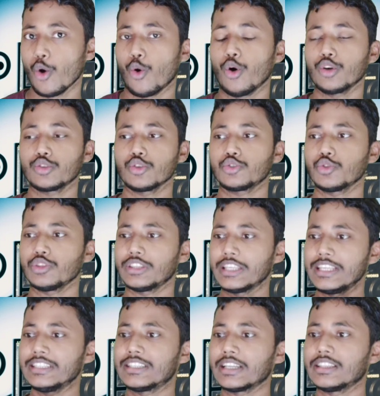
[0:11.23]
और दोस्तों
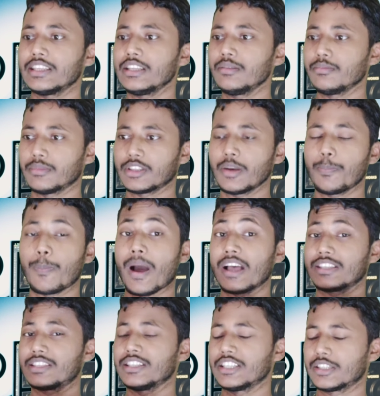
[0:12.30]
तीन चार दिन मतलब पांच
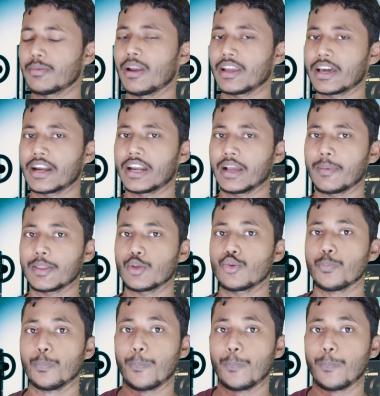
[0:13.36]
दिन इस्तेमाल करने के बाद वो